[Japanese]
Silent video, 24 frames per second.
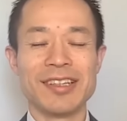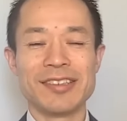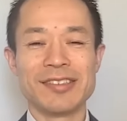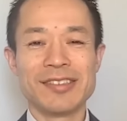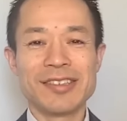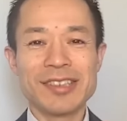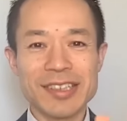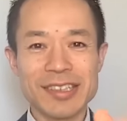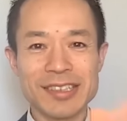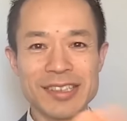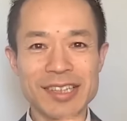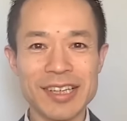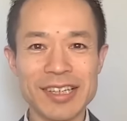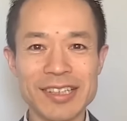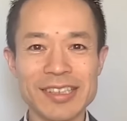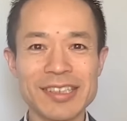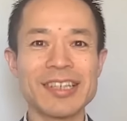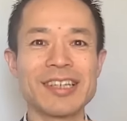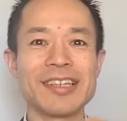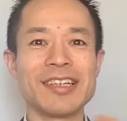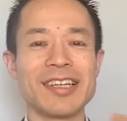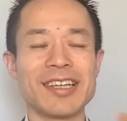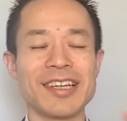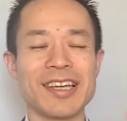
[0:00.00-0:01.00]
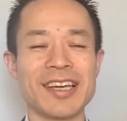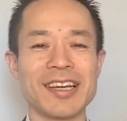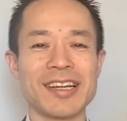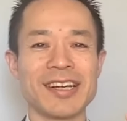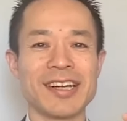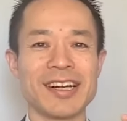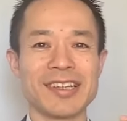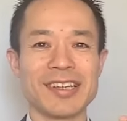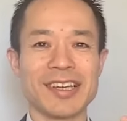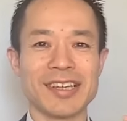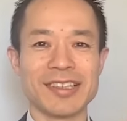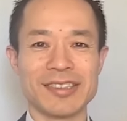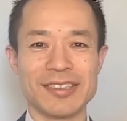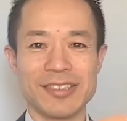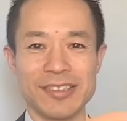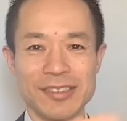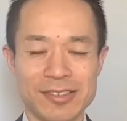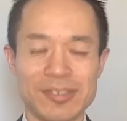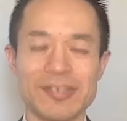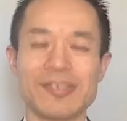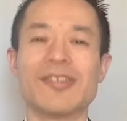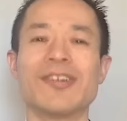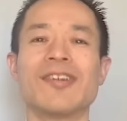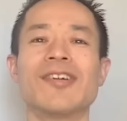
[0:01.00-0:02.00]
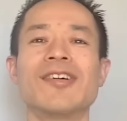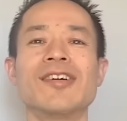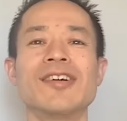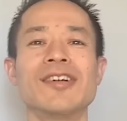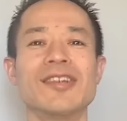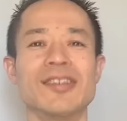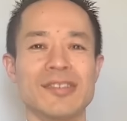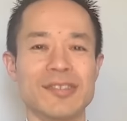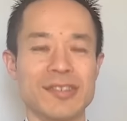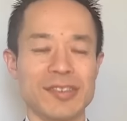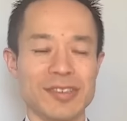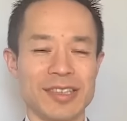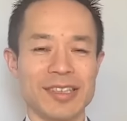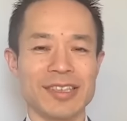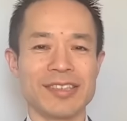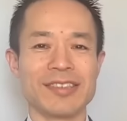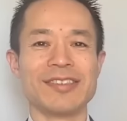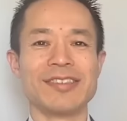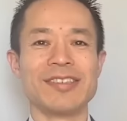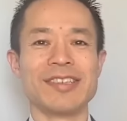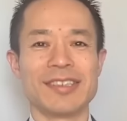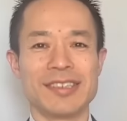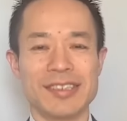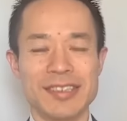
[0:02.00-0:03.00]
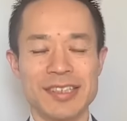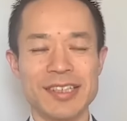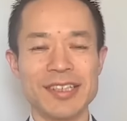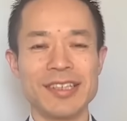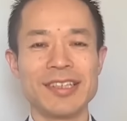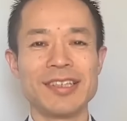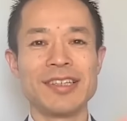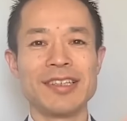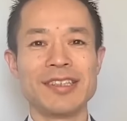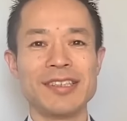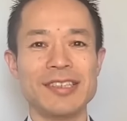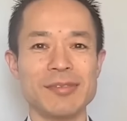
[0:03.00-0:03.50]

それができたら人間関係すると動いてくるんですね。